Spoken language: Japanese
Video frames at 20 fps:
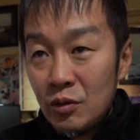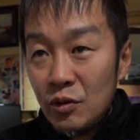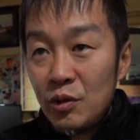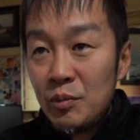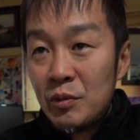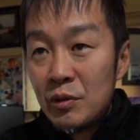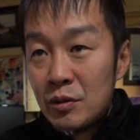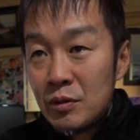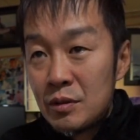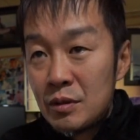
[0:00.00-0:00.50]
どういう
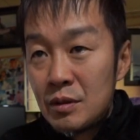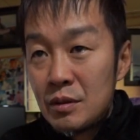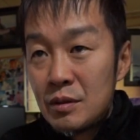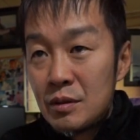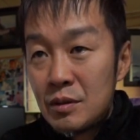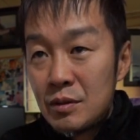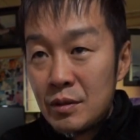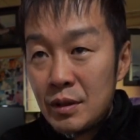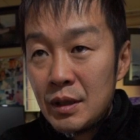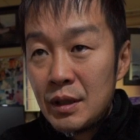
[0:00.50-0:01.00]
ものを
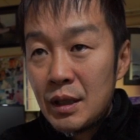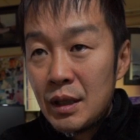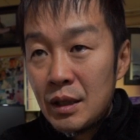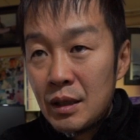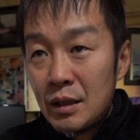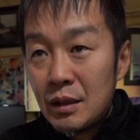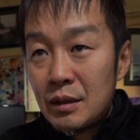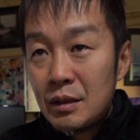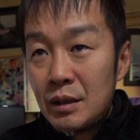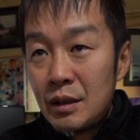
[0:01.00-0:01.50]
作りたい
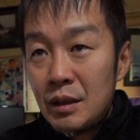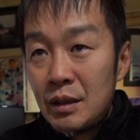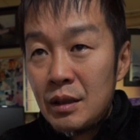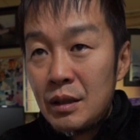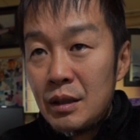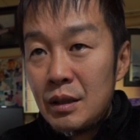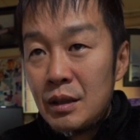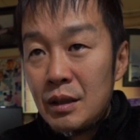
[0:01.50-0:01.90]
かって